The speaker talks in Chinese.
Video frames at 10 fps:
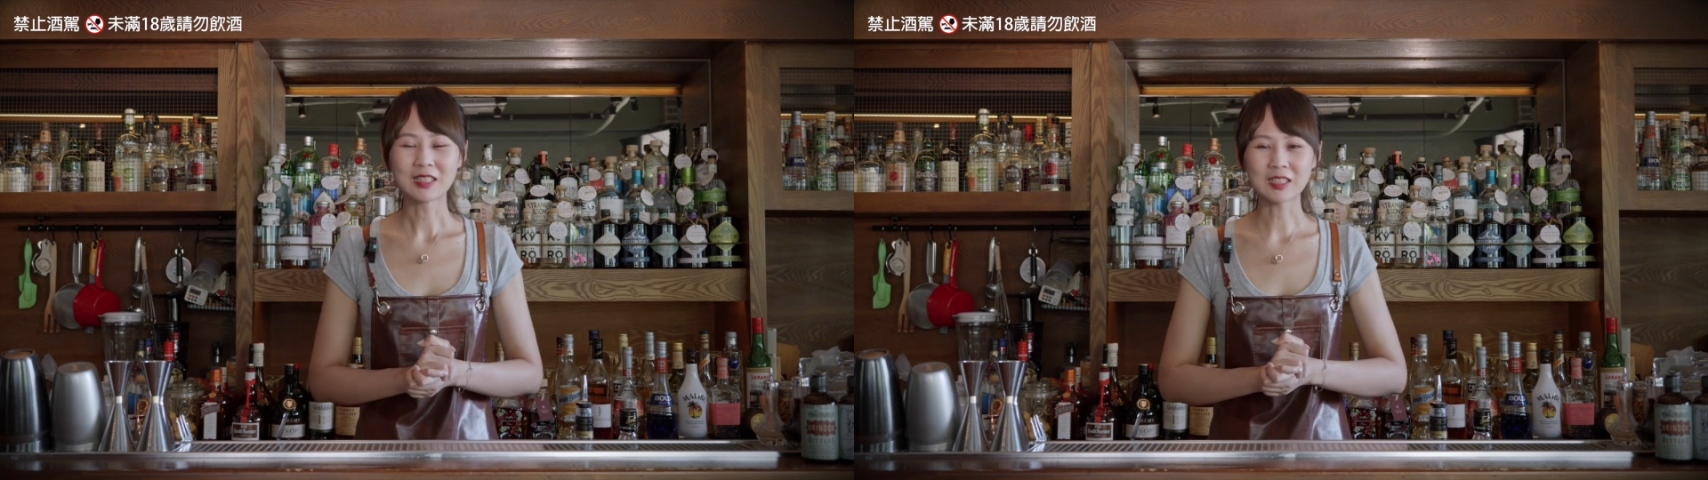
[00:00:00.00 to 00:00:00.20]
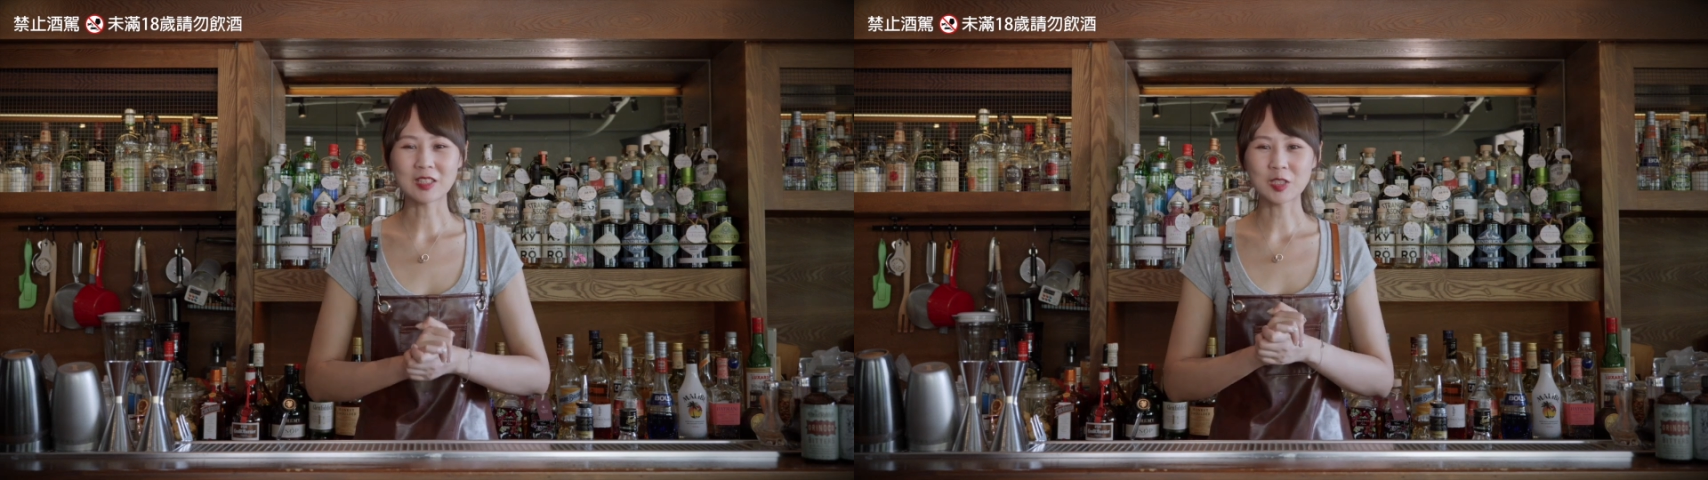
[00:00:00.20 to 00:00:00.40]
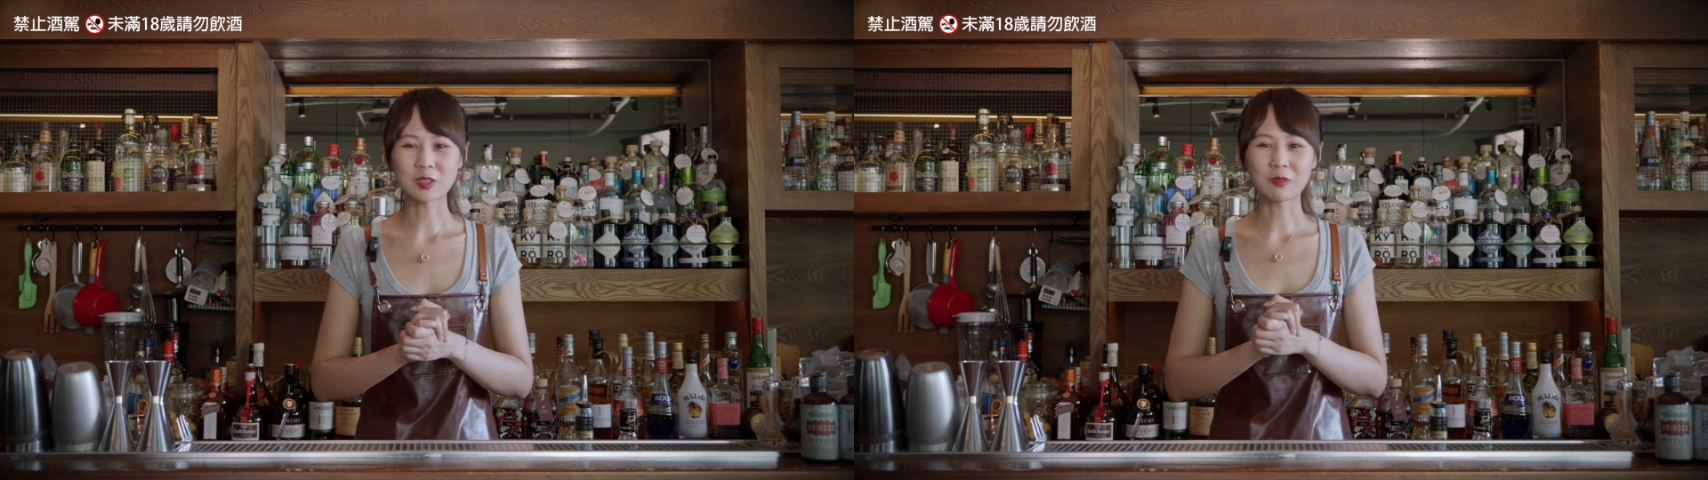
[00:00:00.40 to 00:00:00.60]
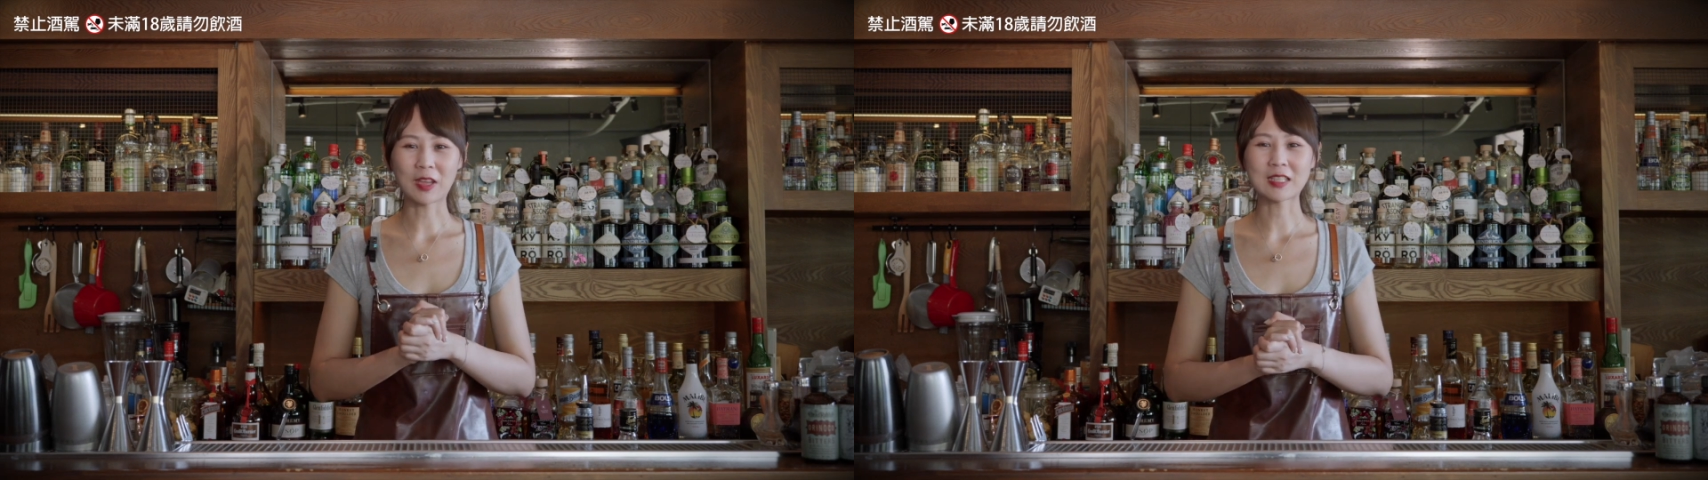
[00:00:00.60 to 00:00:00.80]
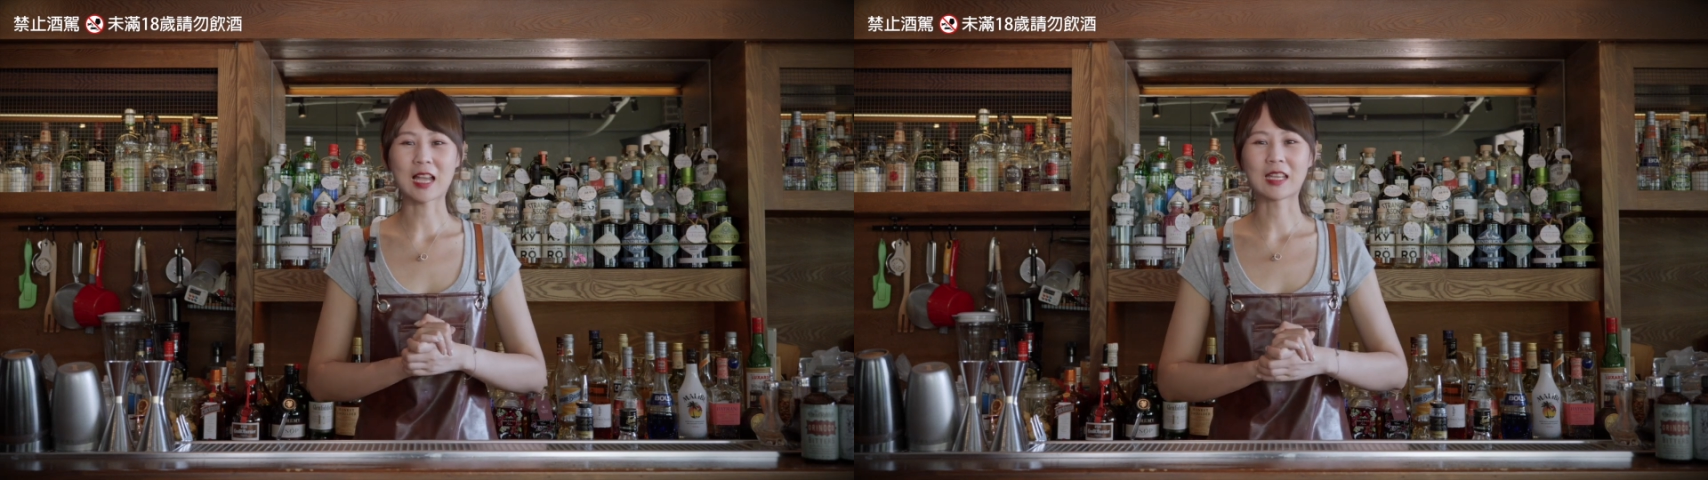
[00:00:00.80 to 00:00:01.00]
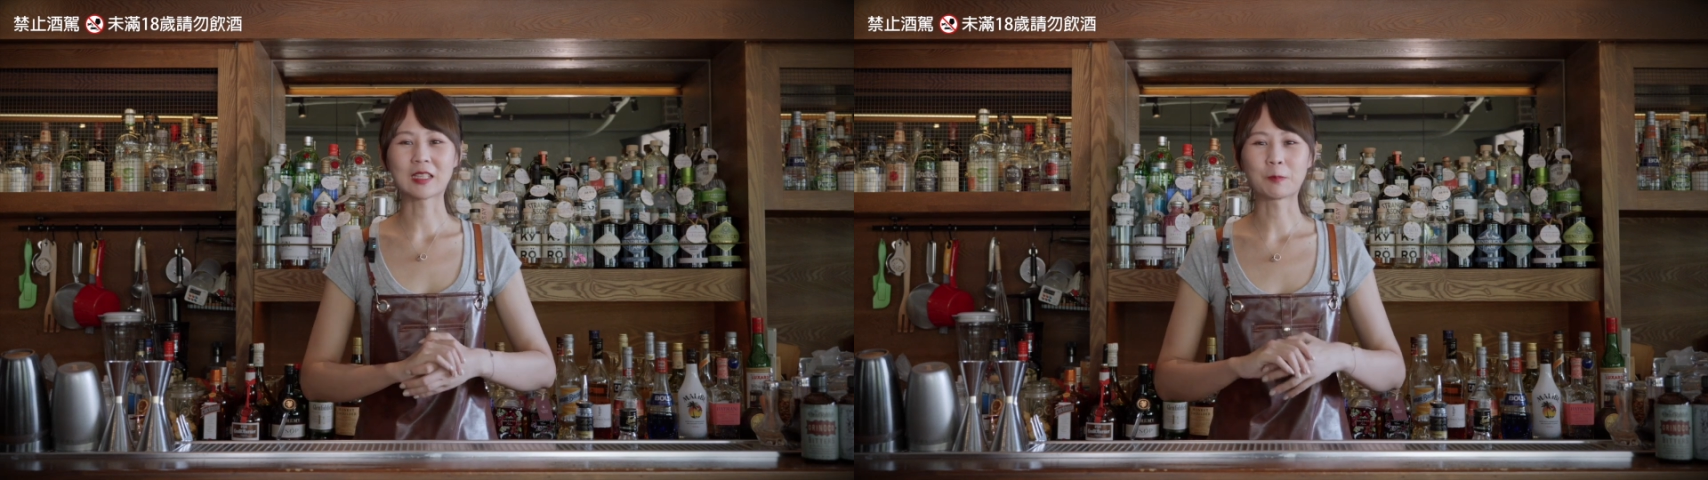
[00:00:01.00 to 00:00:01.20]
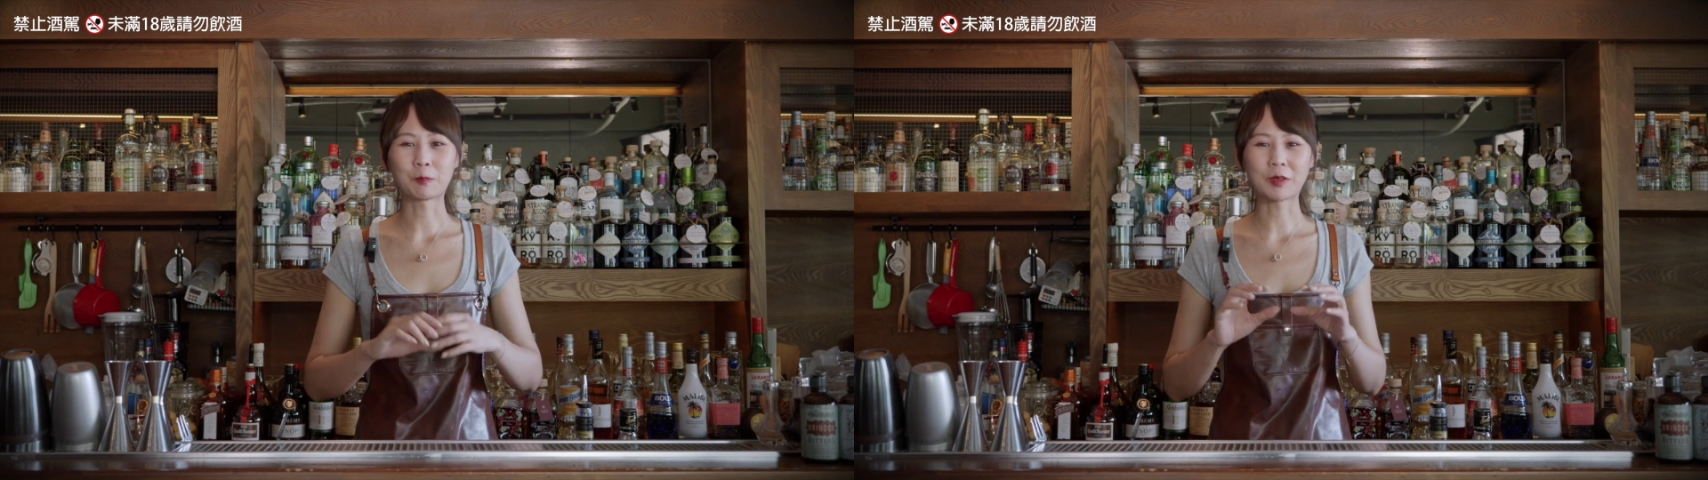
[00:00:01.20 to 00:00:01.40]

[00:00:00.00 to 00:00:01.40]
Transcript: 那个是非常一个